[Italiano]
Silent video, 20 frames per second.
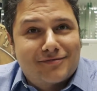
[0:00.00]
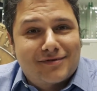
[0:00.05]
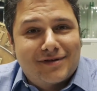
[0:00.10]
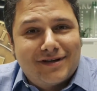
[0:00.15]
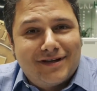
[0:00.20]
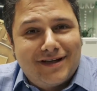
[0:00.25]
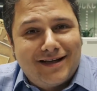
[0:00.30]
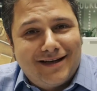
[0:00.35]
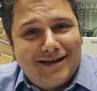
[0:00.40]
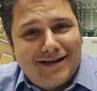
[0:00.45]

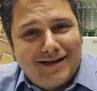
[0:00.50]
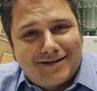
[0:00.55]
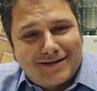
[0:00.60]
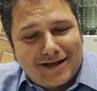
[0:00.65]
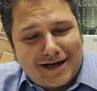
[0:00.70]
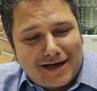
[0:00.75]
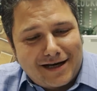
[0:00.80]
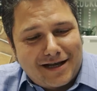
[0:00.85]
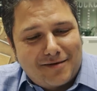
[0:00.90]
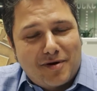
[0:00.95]
in
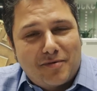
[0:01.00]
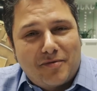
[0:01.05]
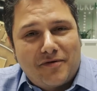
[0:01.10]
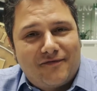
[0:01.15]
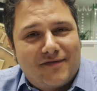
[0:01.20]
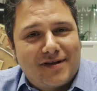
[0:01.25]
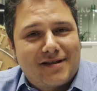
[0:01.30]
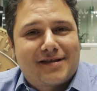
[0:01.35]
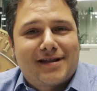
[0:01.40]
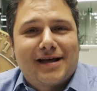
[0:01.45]
Italia abbiamo
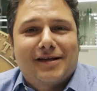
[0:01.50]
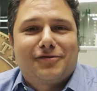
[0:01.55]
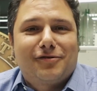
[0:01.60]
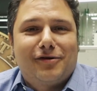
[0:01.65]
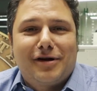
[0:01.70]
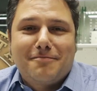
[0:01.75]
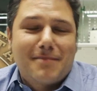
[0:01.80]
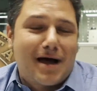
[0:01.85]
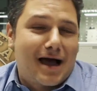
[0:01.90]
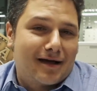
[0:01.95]
inventato
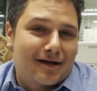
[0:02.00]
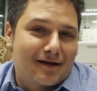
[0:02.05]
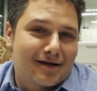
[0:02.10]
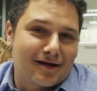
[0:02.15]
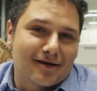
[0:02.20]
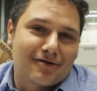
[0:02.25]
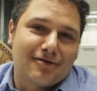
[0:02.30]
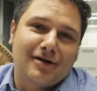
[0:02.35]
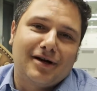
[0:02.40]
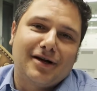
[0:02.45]
le
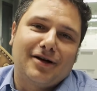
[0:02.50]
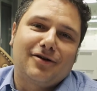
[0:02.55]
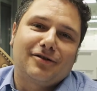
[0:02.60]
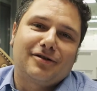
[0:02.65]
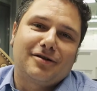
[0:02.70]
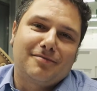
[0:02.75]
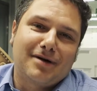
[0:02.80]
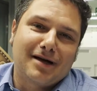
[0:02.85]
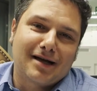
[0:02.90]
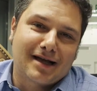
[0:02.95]
banche con le
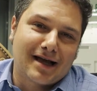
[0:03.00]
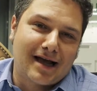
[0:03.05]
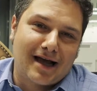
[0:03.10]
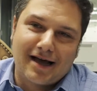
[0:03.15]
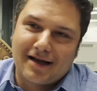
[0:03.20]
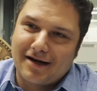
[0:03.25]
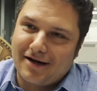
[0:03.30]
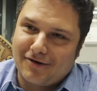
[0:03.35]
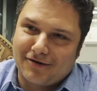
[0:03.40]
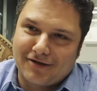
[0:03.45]
note
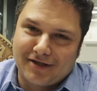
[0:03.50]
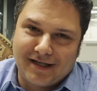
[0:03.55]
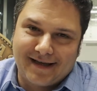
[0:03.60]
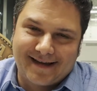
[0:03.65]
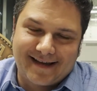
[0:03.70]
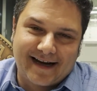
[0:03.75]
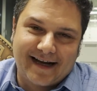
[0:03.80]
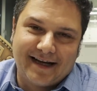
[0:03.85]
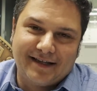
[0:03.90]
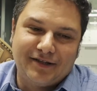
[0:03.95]
bancarie, le note di
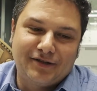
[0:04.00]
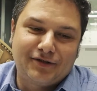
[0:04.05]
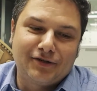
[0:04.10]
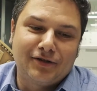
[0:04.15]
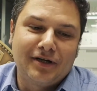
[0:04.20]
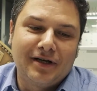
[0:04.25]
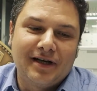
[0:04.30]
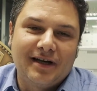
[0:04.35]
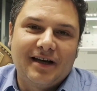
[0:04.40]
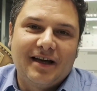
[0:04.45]
credito